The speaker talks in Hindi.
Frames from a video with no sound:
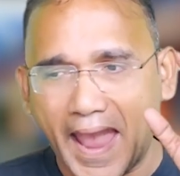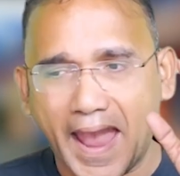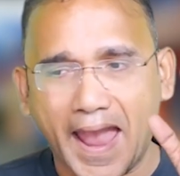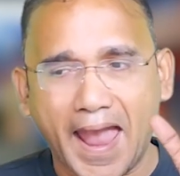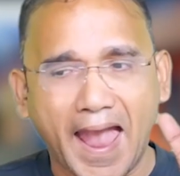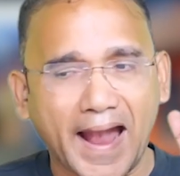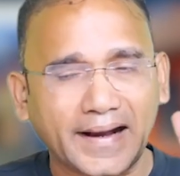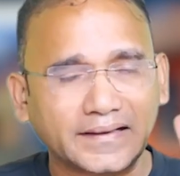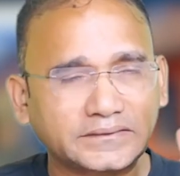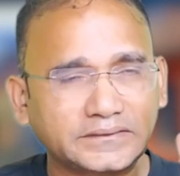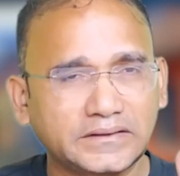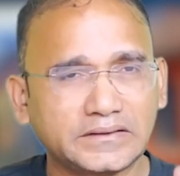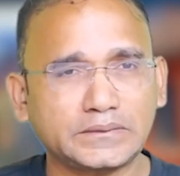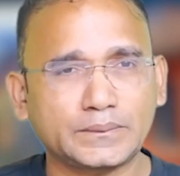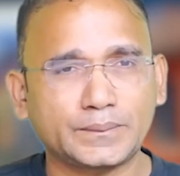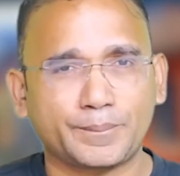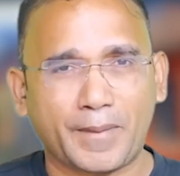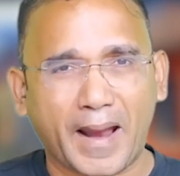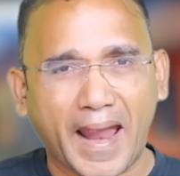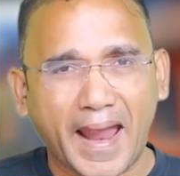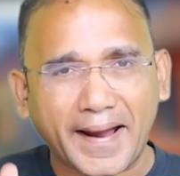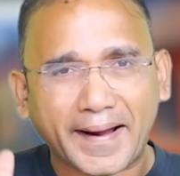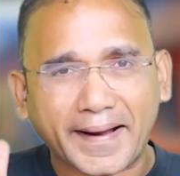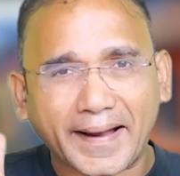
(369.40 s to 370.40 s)
एक्सिस
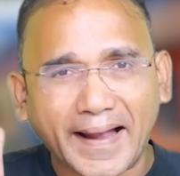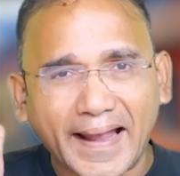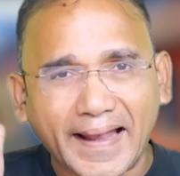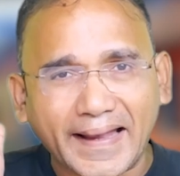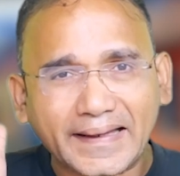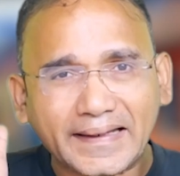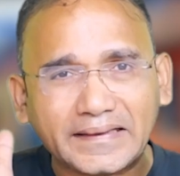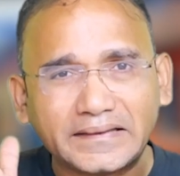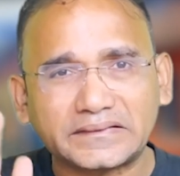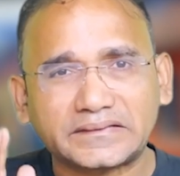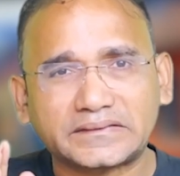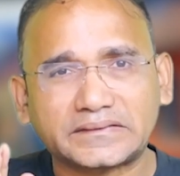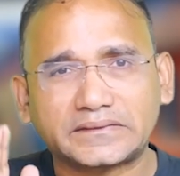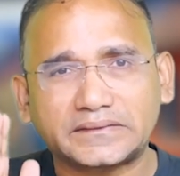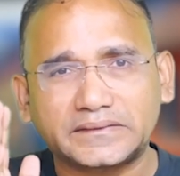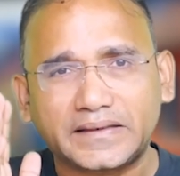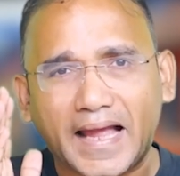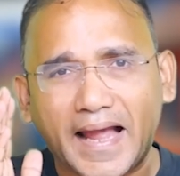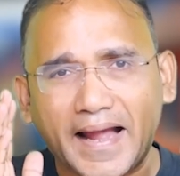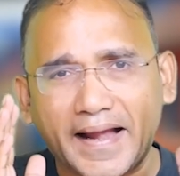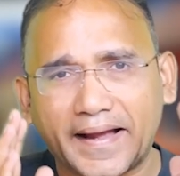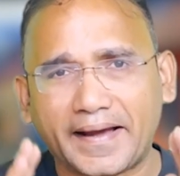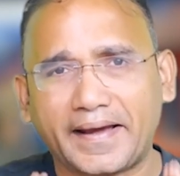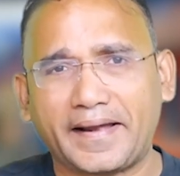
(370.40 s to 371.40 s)
बैंक का
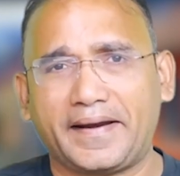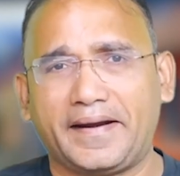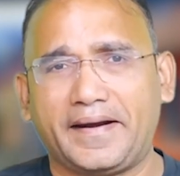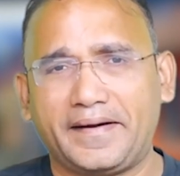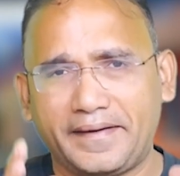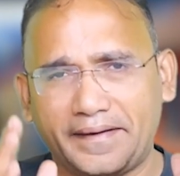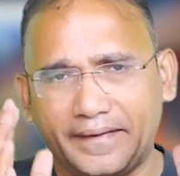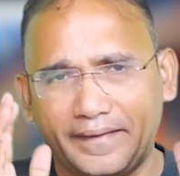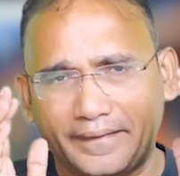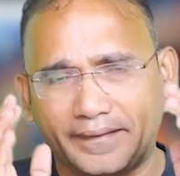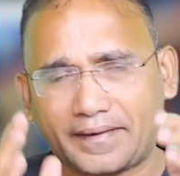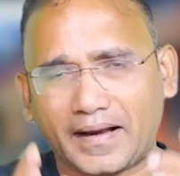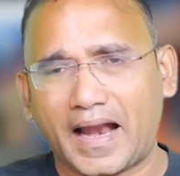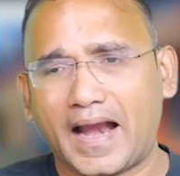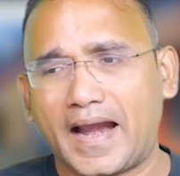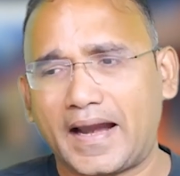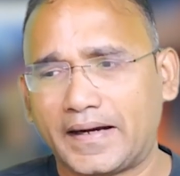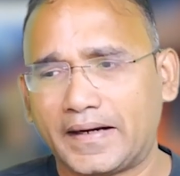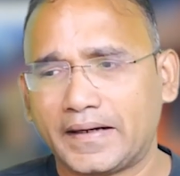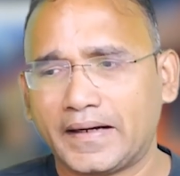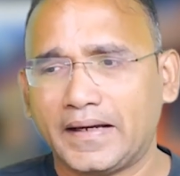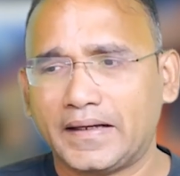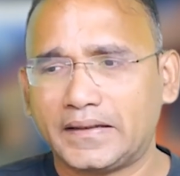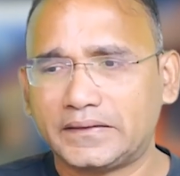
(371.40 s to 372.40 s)
इंस्टा क्रेडिट
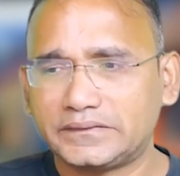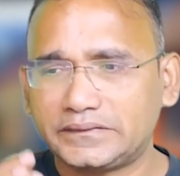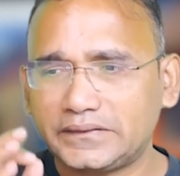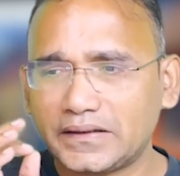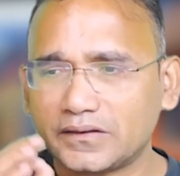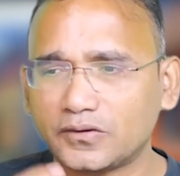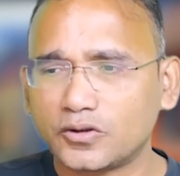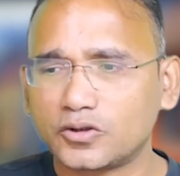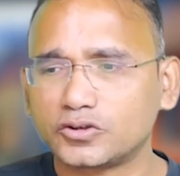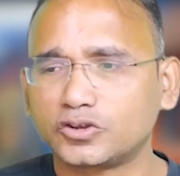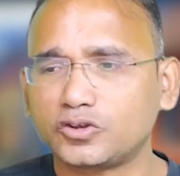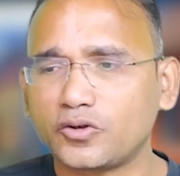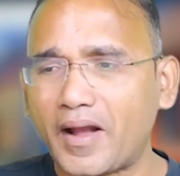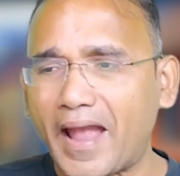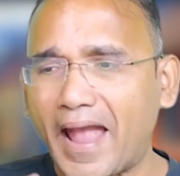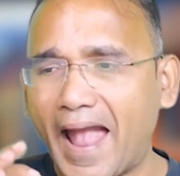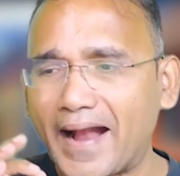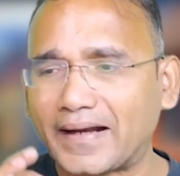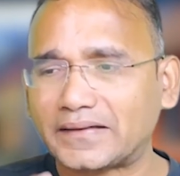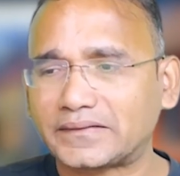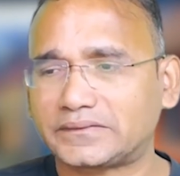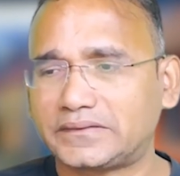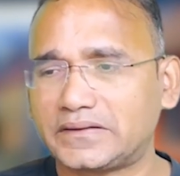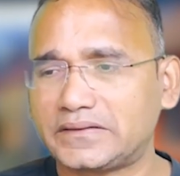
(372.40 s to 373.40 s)
कार्ड जी हाँ दोस्तों
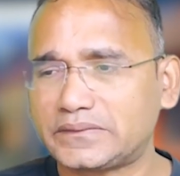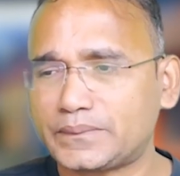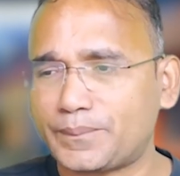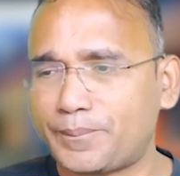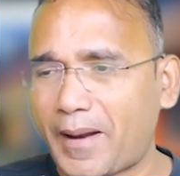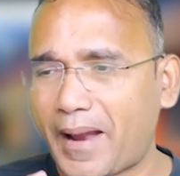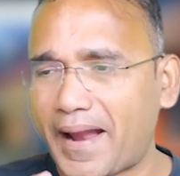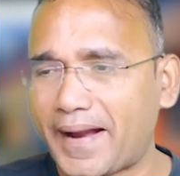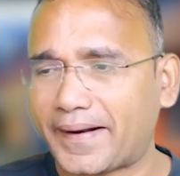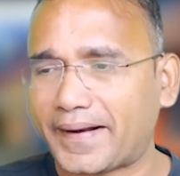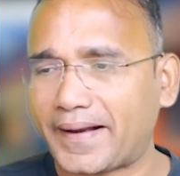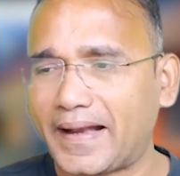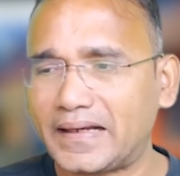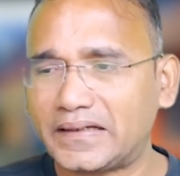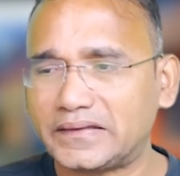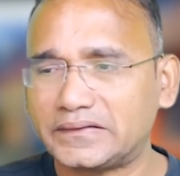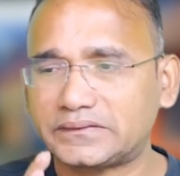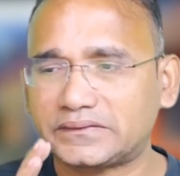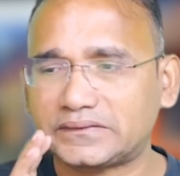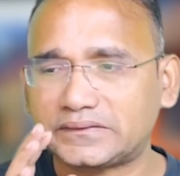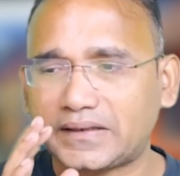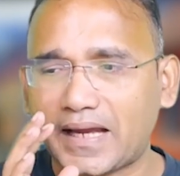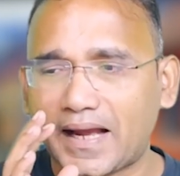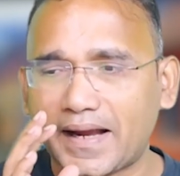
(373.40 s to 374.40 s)
एक्सिस बैंक का
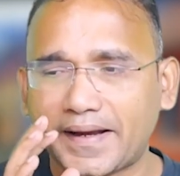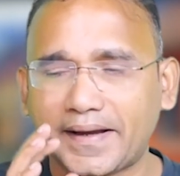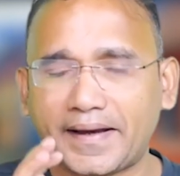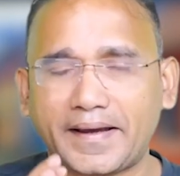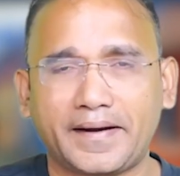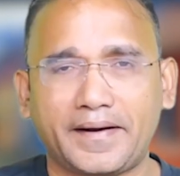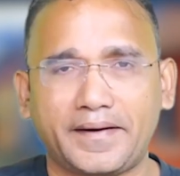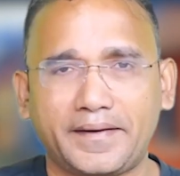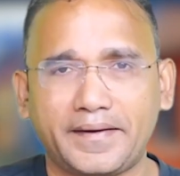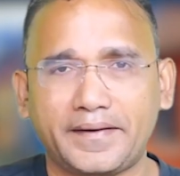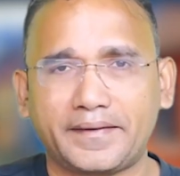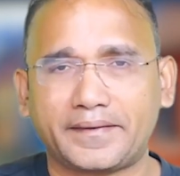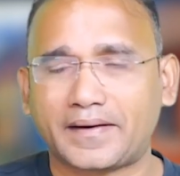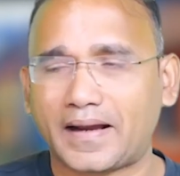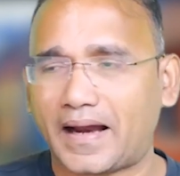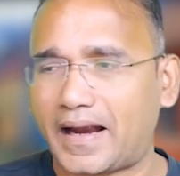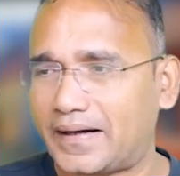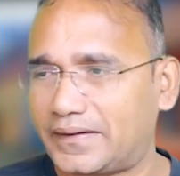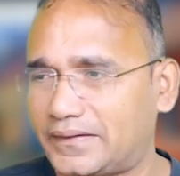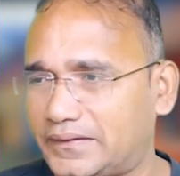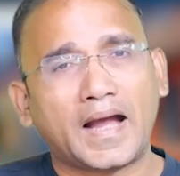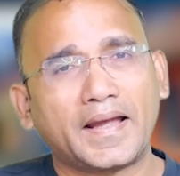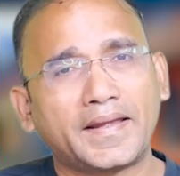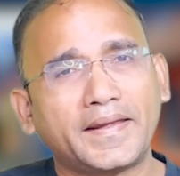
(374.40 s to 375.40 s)
इंस्टा क्रेडिट
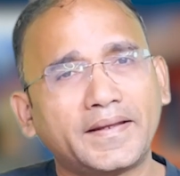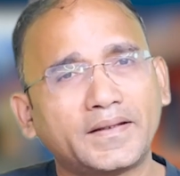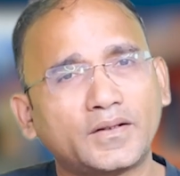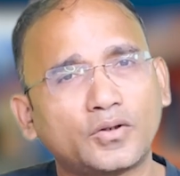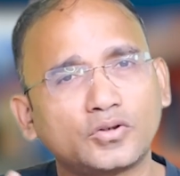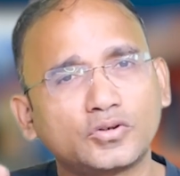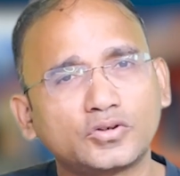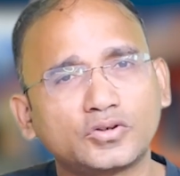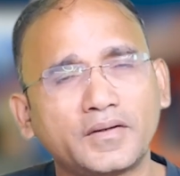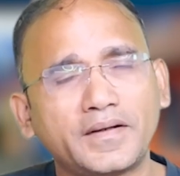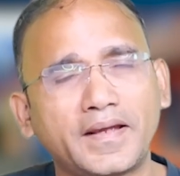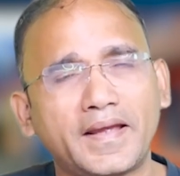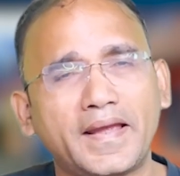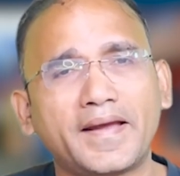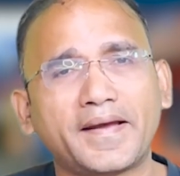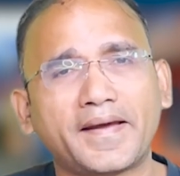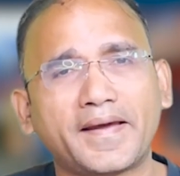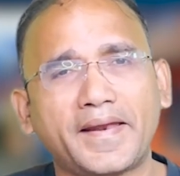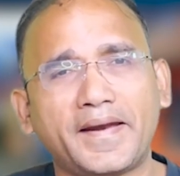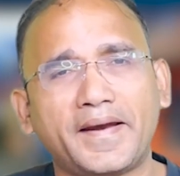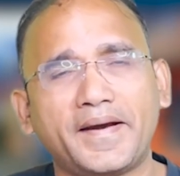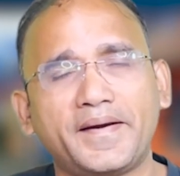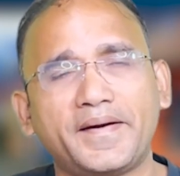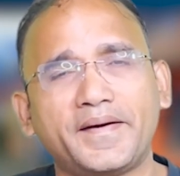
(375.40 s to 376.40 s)
कार्ड ये दोस्तों ये
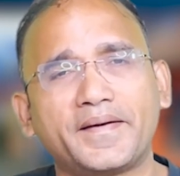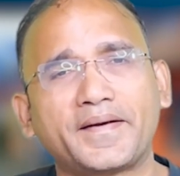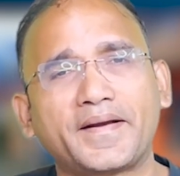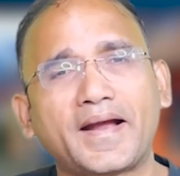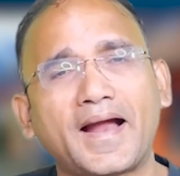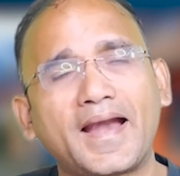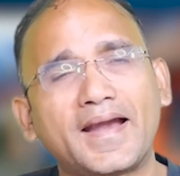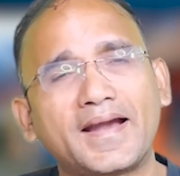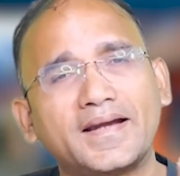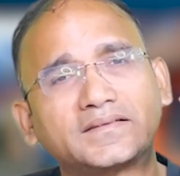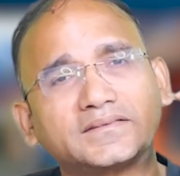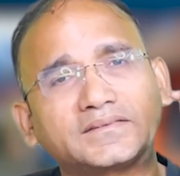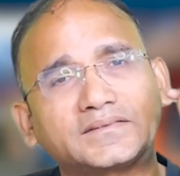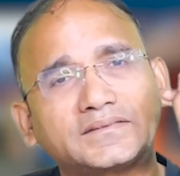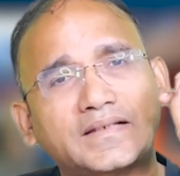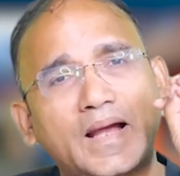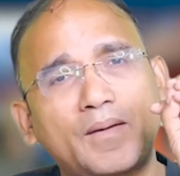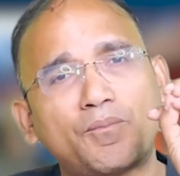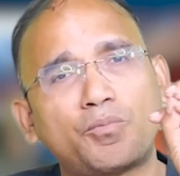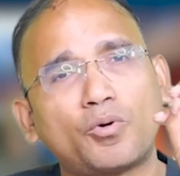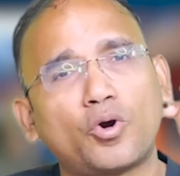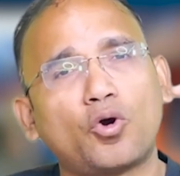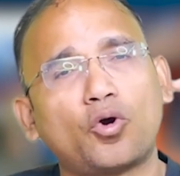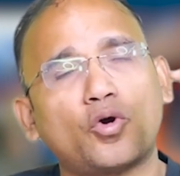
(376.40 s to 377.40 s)
क्रेडिट कार्ड
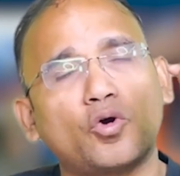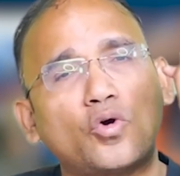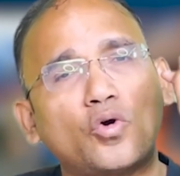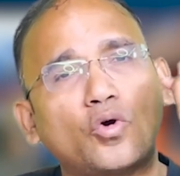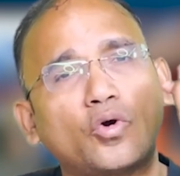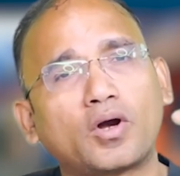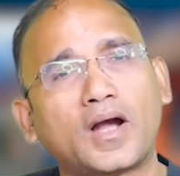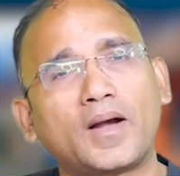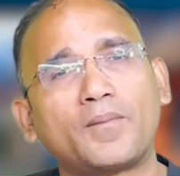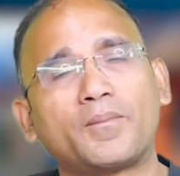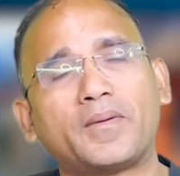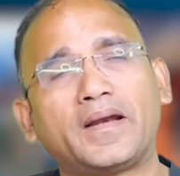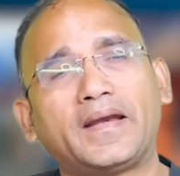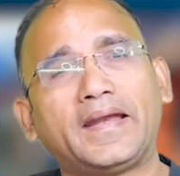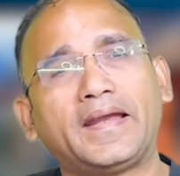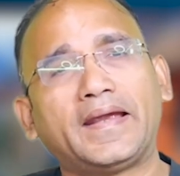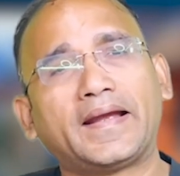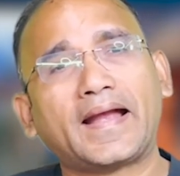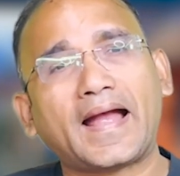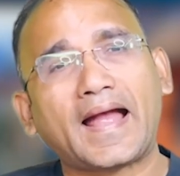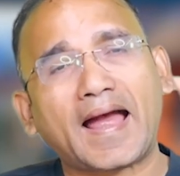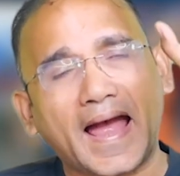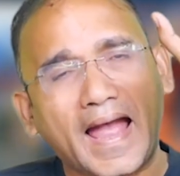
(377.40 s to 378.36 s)
सब लोगों का बनेगा